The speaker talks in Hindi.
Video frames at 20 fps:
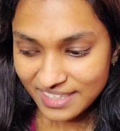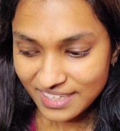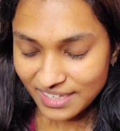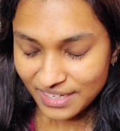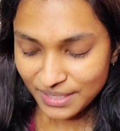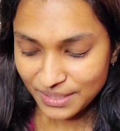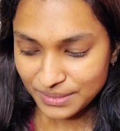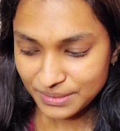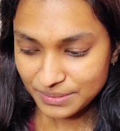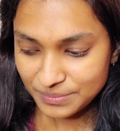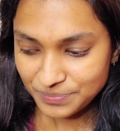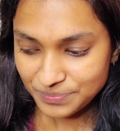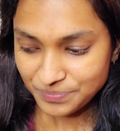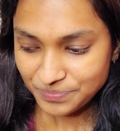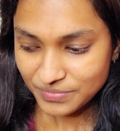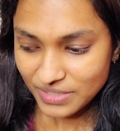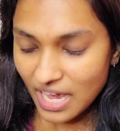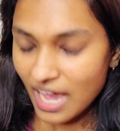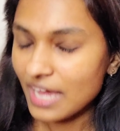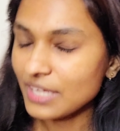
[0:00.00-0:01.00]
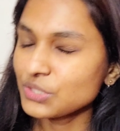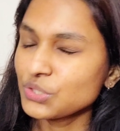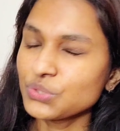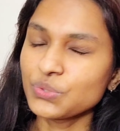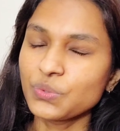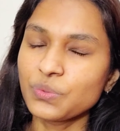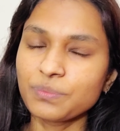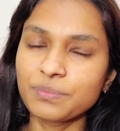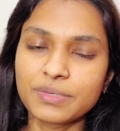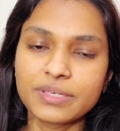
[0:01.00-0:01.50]
um, आज यू you
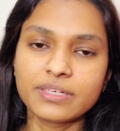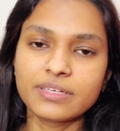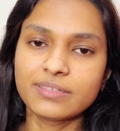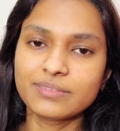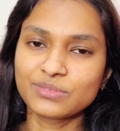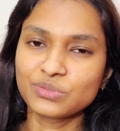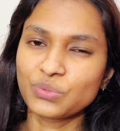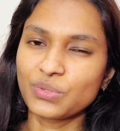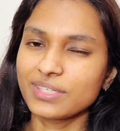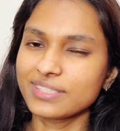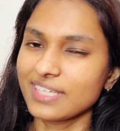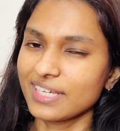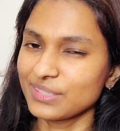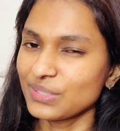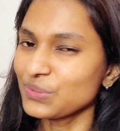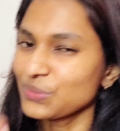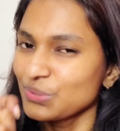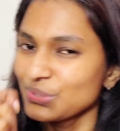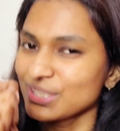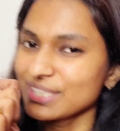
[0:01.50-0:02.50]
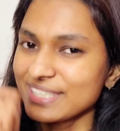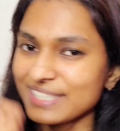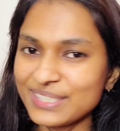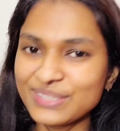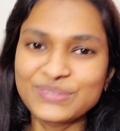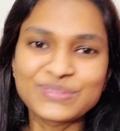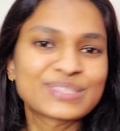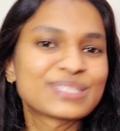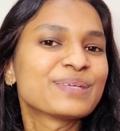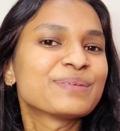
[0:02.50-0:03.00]
नो know, मैं थोड़ा ज़्यादा खुश थी
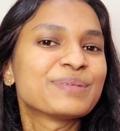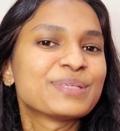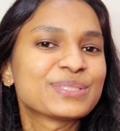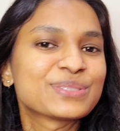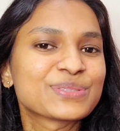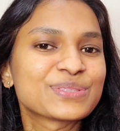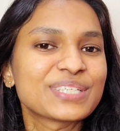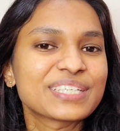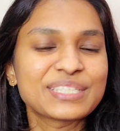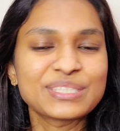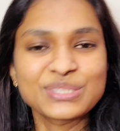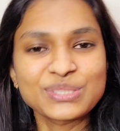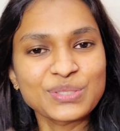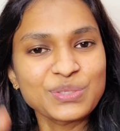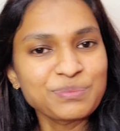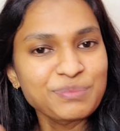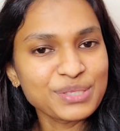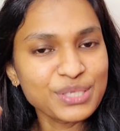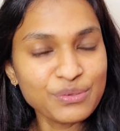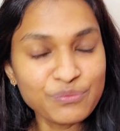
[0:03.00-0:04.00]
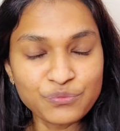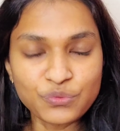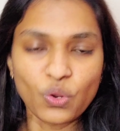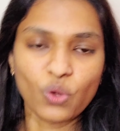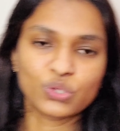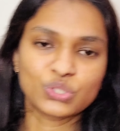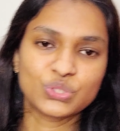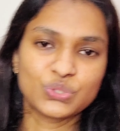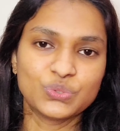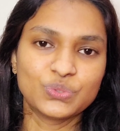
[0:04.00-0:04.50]
तो इसलिए मैंने सोचा कि चलो मैं ये
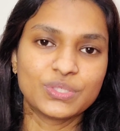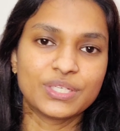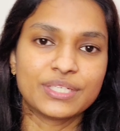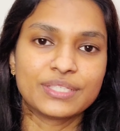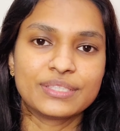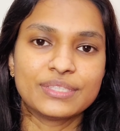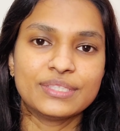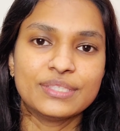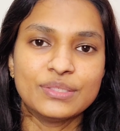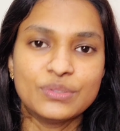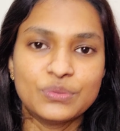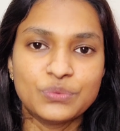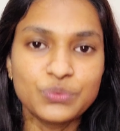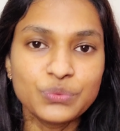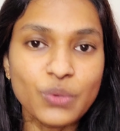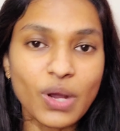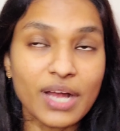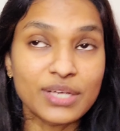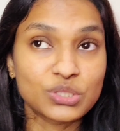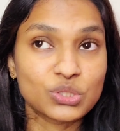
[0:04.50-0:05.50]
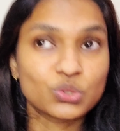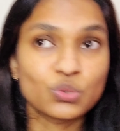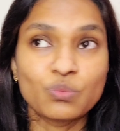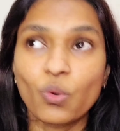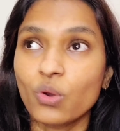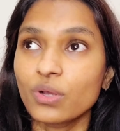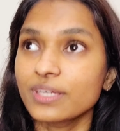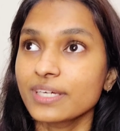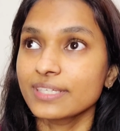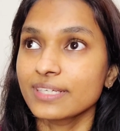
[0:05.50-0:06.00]
ब्लॉग शुरू करती हूँ आज तो
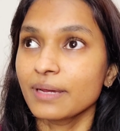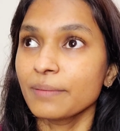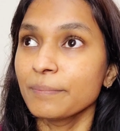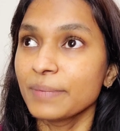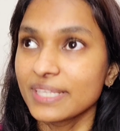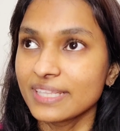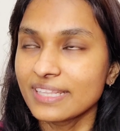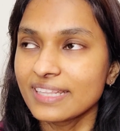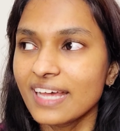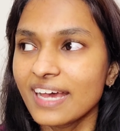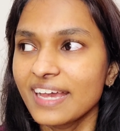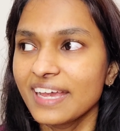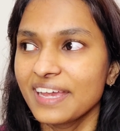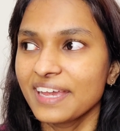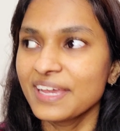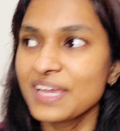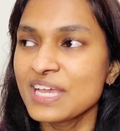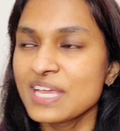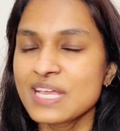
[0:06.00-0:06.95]
ब्लॉग करना बनता है